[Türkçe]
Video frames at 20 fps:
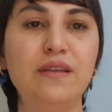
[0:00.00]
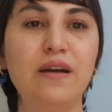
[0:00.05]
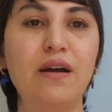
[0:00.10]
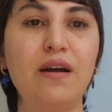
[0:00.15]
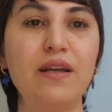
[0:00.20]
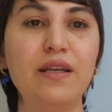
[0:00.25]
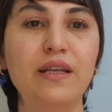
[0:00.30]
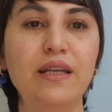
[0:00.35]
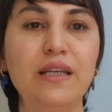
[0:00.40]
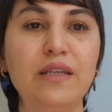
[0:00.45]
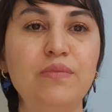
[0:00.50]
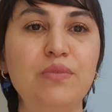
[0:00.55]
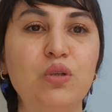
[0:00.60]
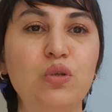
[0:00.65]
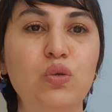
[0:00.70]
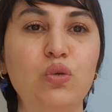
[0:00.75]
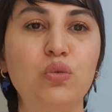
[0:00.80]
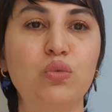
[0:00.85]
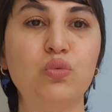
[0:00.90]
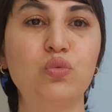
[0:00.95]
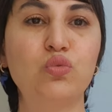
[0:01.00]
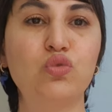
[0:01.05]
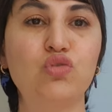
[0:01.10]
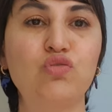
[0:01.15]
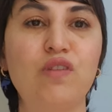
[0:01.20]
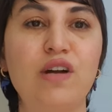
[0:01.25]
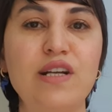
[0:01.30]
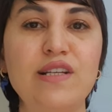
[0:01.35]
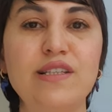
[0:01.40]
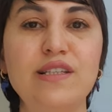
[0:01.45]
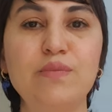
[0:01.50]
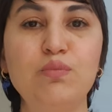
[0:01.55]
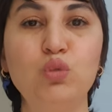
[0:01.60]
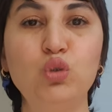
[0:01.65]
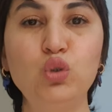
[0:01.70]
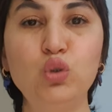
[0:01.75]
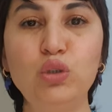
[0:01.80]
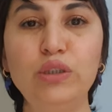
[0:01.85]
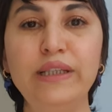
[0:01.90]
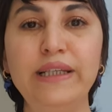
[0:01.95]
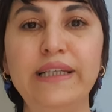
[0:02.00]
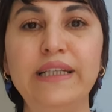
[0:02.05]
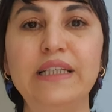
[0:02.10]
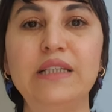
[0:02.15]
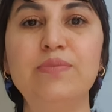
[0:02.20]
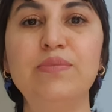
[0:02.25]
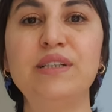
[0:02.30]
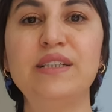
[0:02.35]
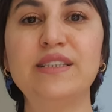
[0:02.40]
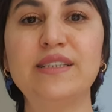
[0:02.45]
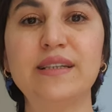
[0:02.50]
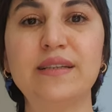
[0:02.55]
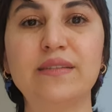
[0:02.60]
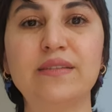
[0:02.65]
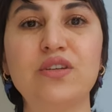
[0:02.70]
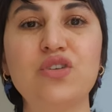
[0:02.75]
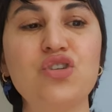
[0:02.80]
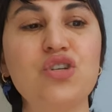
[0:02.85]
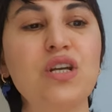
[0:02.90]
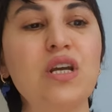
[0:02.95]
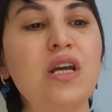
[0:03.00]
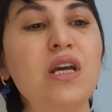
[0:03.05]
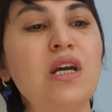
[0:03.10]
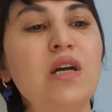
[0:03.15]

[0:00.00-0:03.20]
daire gibi konunuz varsa bununla ilgili bir satış